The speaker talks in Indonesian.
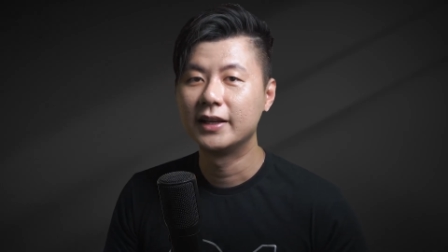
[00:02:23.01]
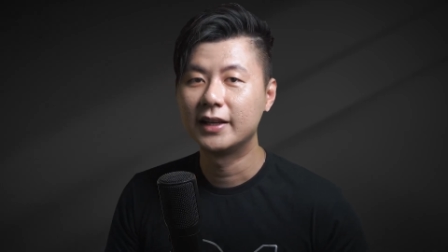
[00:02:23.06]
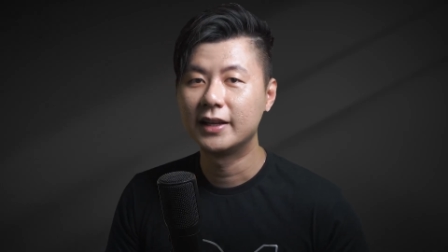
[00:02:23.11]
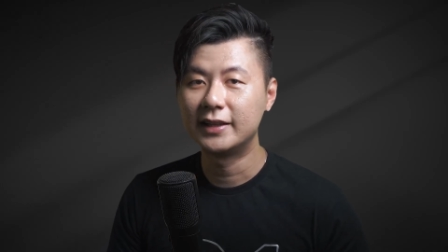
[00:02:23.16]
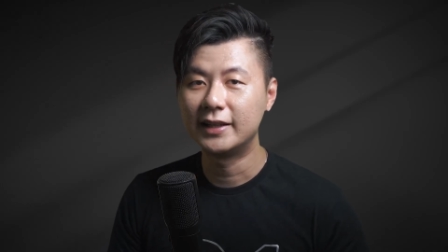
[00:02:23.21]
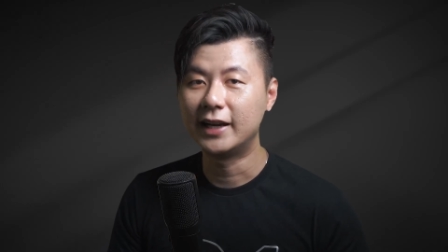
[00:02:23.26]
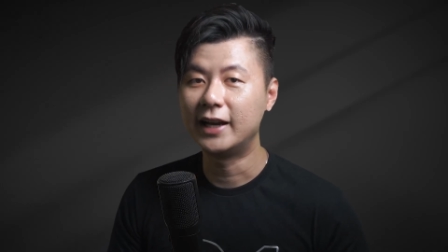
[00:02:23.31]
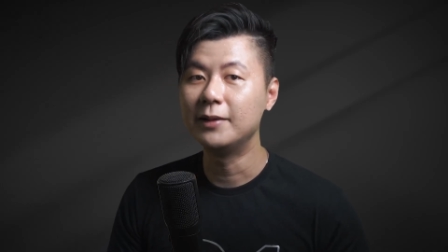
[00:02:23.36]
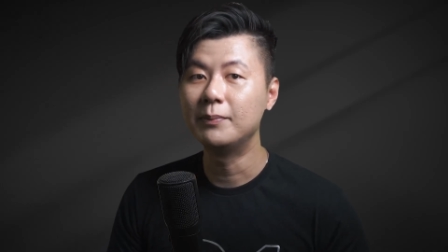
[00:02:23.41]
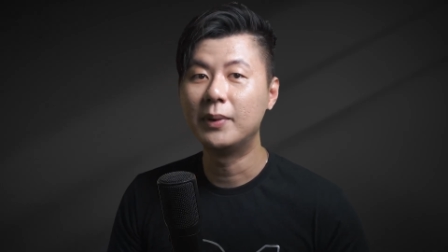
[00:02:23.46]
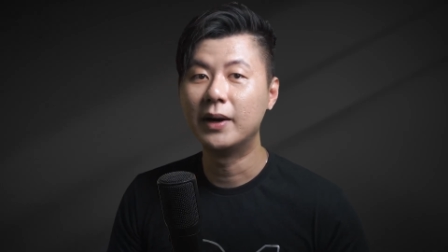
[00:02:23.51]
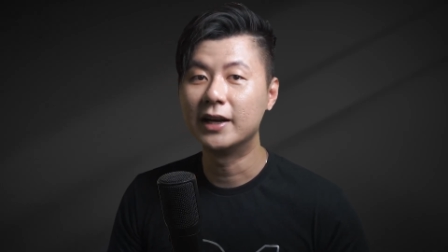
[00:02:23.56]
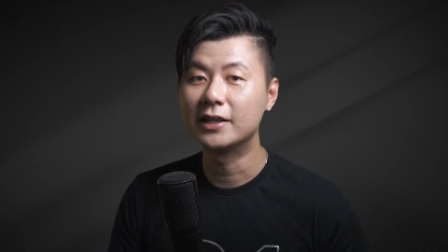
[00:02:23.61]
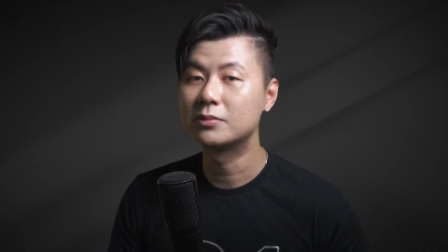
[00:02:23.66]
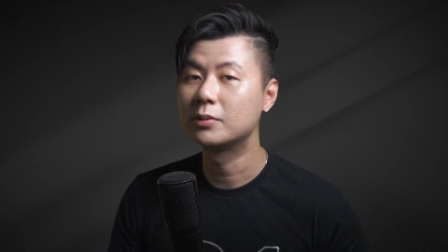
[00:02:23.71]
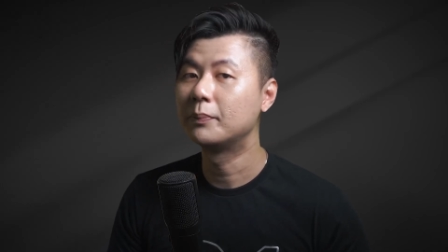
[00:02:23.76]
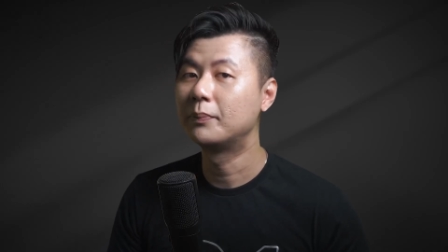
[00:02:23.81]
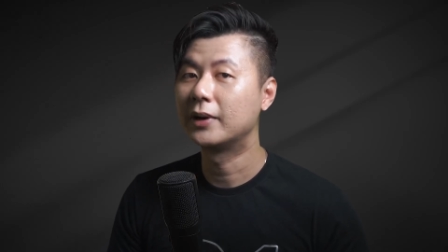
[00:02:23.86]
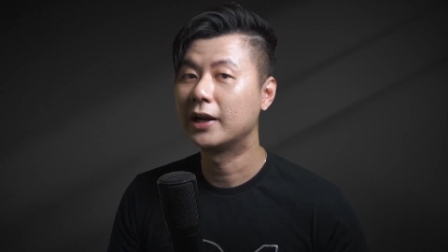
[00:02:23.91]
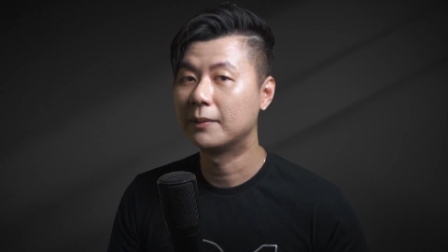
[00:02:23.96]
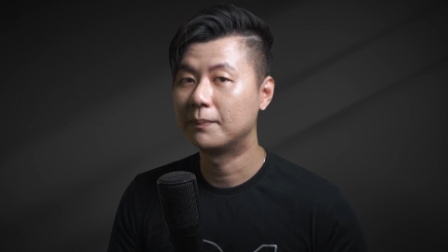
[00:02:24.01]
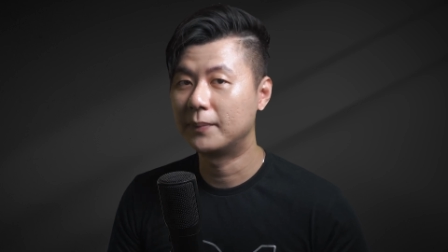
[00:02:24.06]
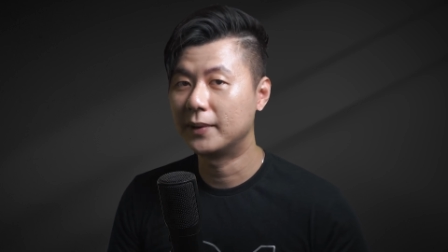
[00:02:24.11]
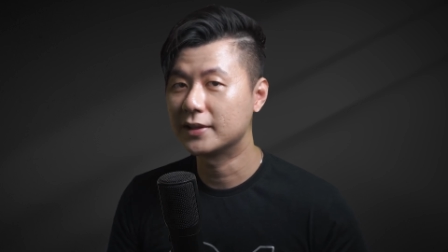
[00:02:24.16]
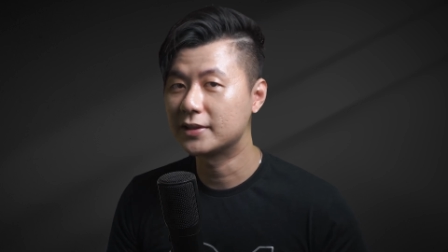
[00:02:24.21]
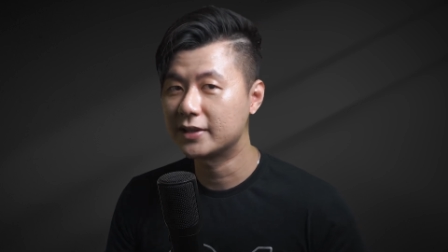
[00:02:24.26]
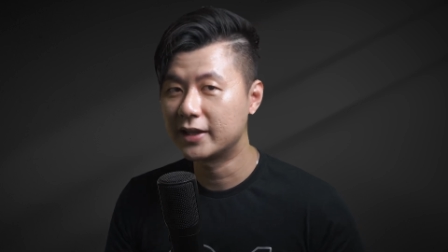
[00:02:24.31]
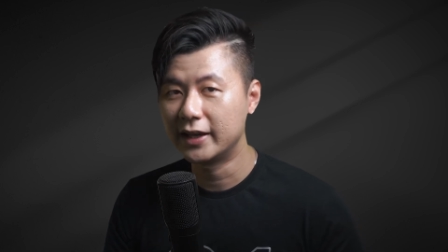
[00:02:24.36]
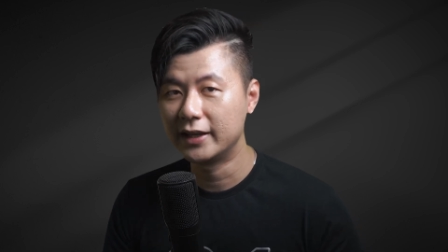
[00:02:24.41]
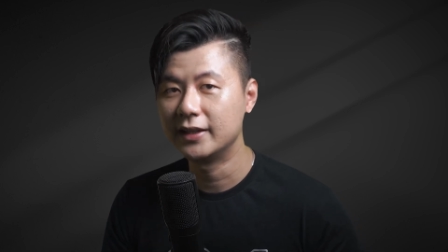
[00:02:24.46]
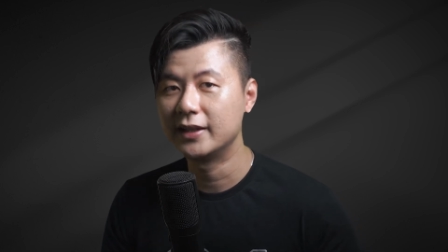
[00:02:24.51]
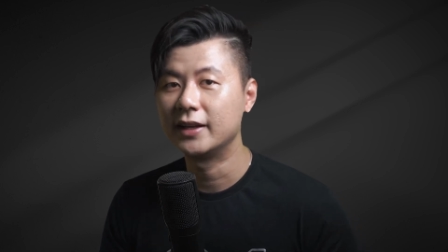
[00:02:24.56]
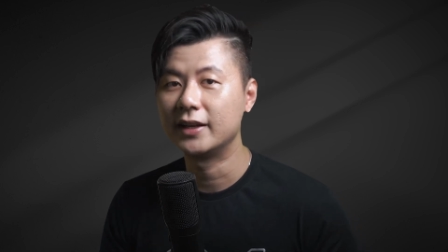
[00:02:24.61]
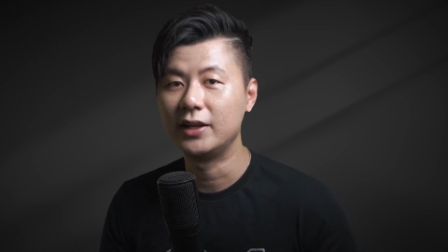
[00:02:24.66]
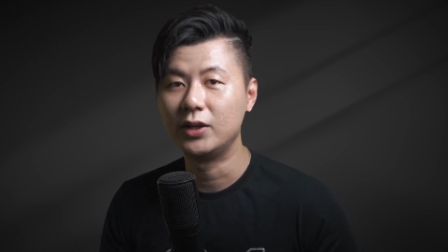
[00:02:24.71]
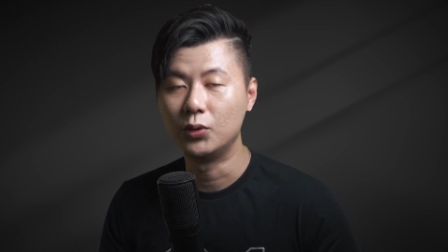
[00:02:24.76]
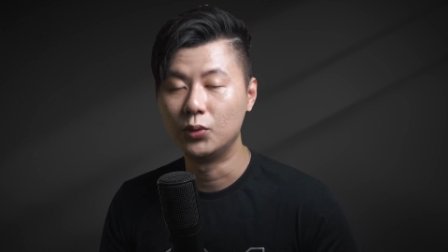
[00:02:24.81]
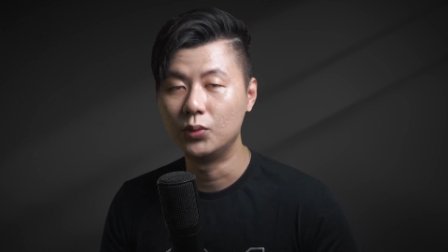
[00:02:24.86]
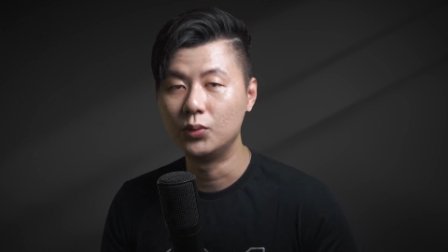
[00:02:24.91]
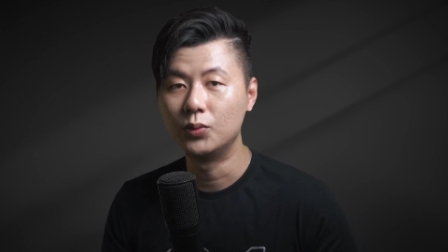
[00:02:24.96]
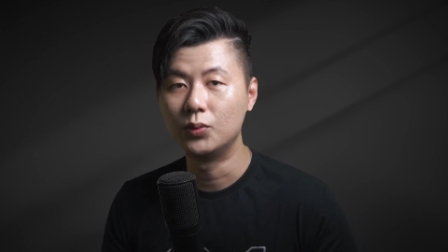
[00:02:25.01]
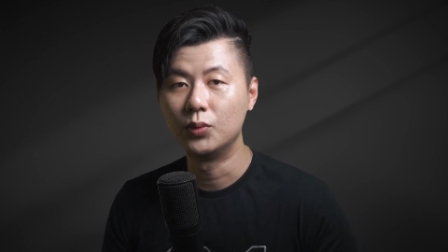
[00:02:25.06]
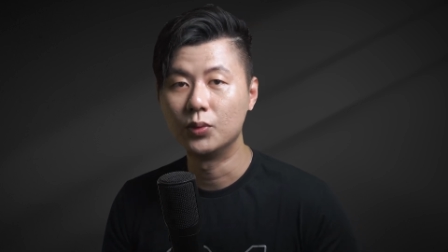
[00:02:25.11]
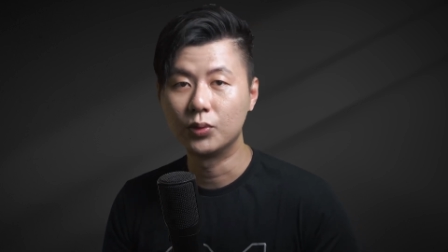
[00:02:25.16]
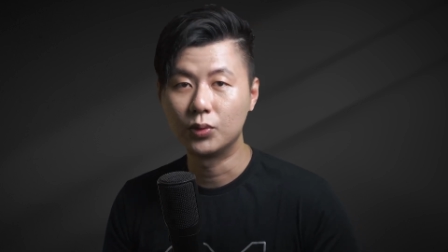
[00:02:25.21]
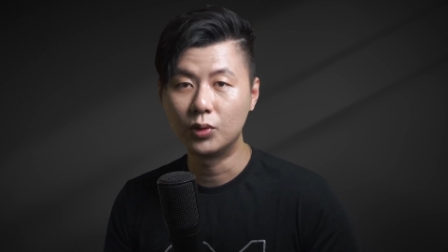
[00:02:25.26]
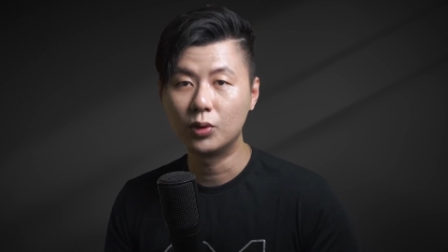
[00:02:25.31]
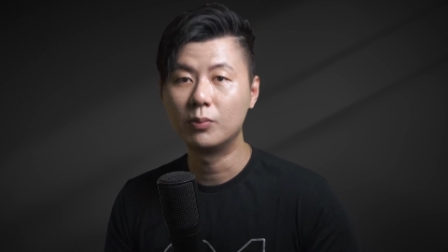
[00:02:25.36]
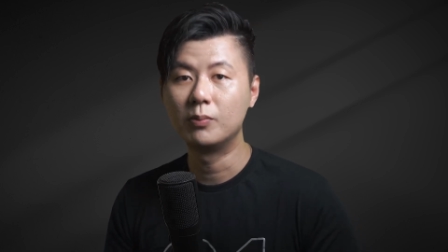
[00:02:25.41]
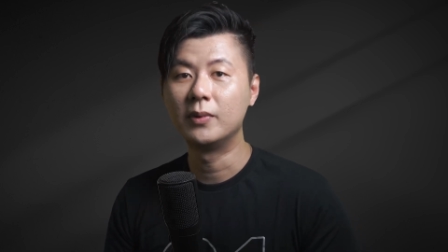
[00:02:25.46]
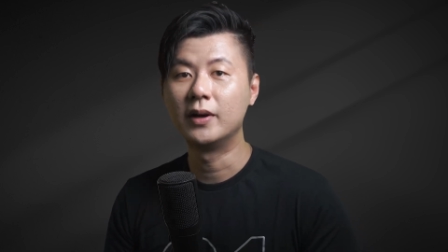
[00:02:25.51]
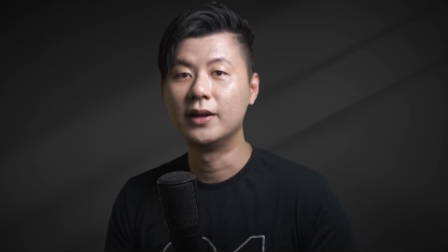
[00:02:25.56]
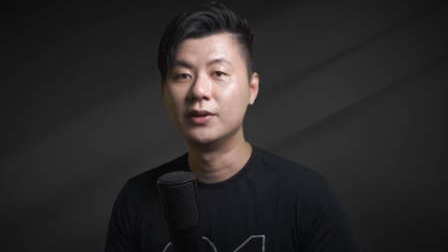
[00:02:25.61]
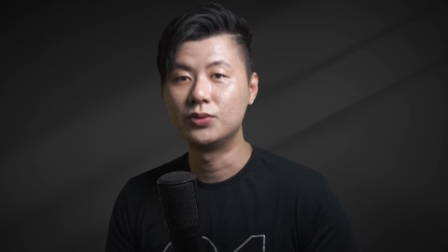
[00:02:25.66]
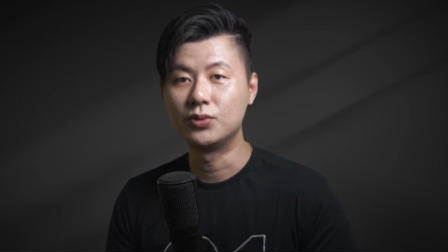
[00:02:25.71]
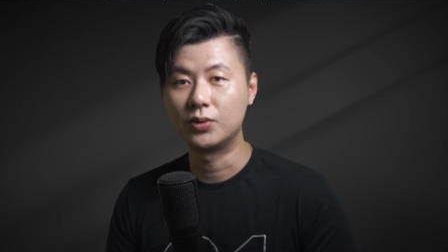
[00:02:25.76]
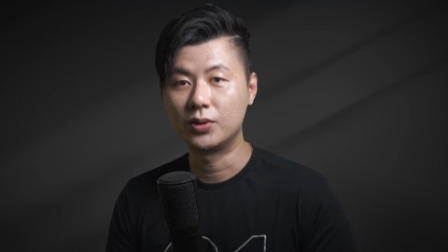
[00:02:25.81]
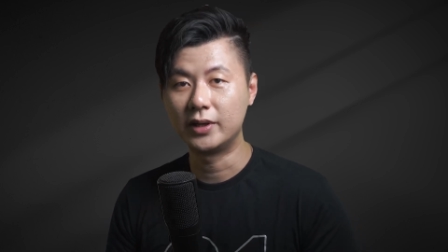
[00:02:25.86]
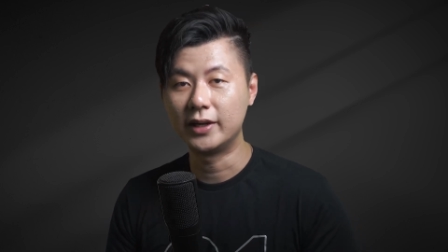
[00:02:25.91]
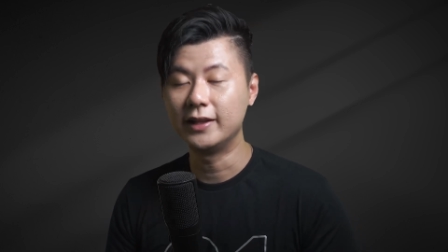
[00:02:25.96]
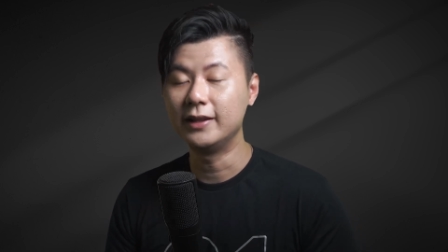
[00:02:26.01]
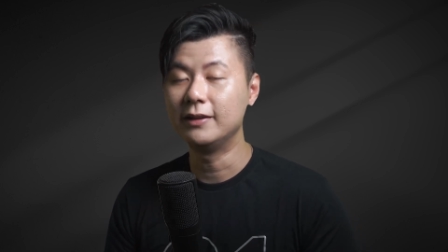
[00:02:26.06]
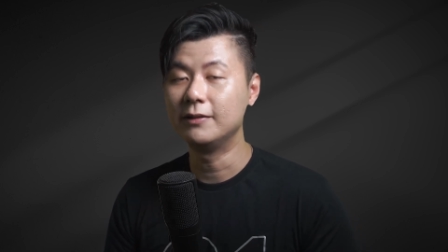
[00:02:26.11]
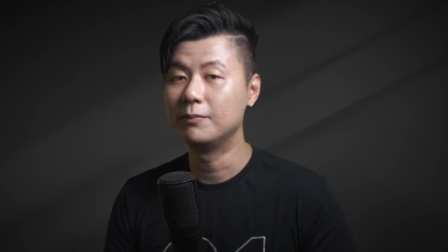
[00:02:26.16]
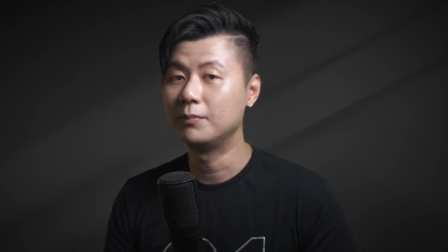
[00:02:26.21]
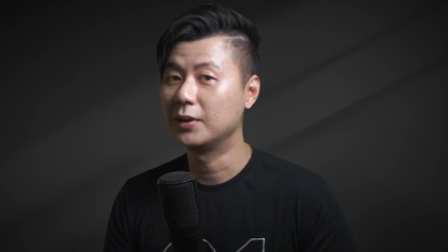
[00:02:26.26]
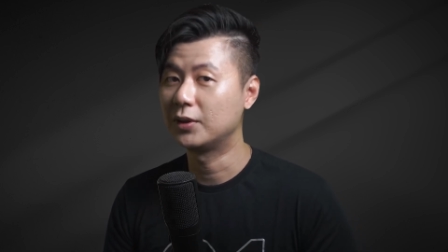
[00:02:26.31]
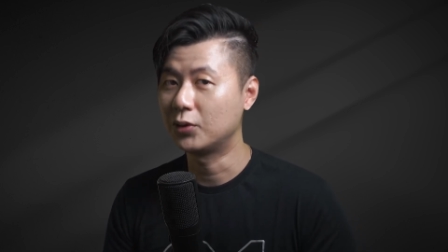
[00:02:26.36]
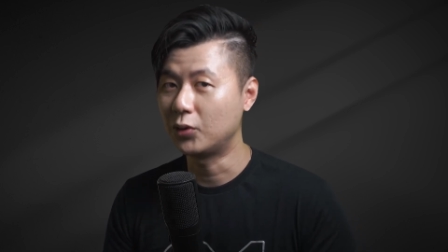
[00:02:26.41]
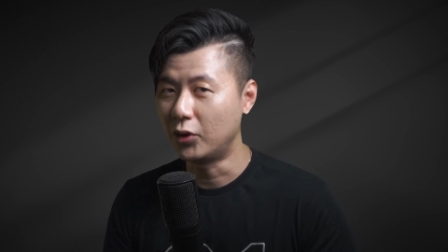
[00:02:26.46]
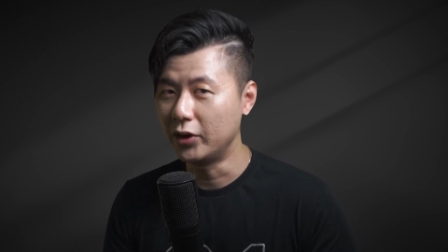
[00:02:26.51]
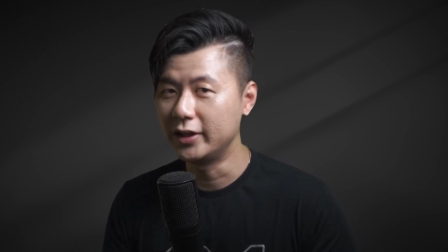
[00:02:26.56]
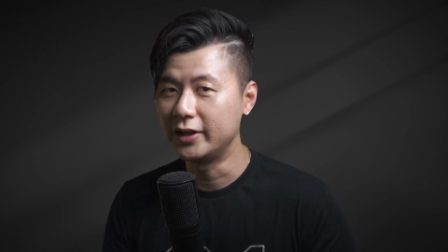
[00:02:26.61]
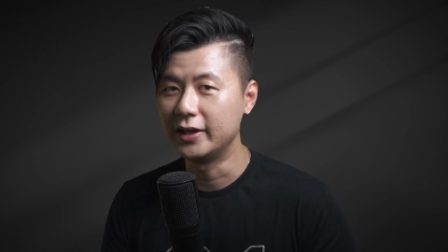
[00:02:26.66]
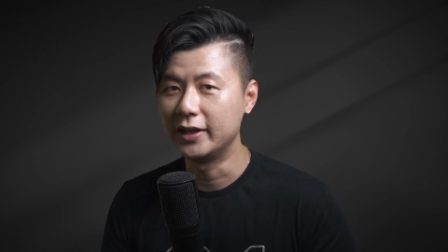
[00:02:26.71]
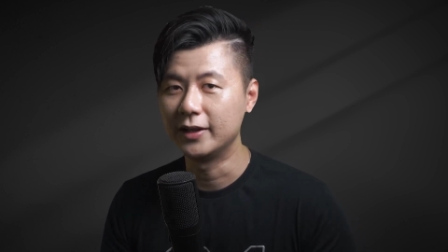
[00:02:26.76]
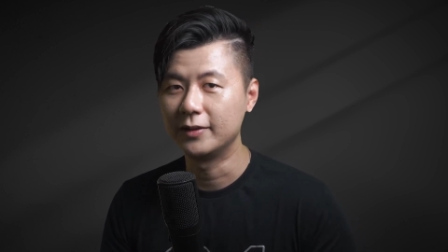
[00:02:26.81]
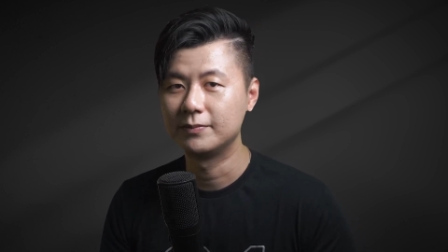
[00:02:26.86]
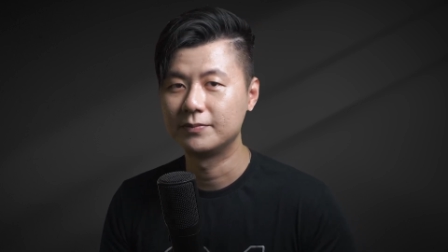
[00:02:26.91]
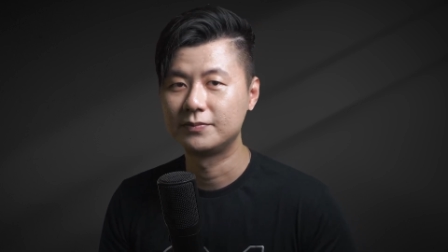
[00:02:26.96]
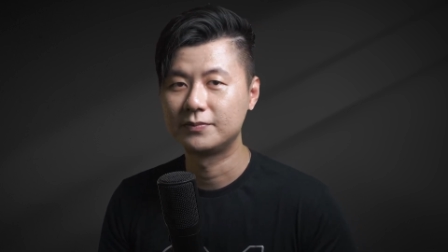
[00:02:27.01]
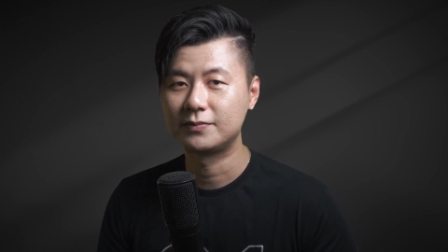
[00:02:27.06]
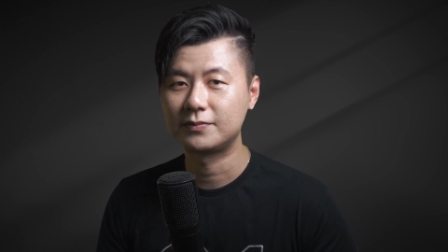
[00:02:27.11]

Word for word: Kita akan bahas beberapa skenario untuk menghancurkan Bitcoin ya.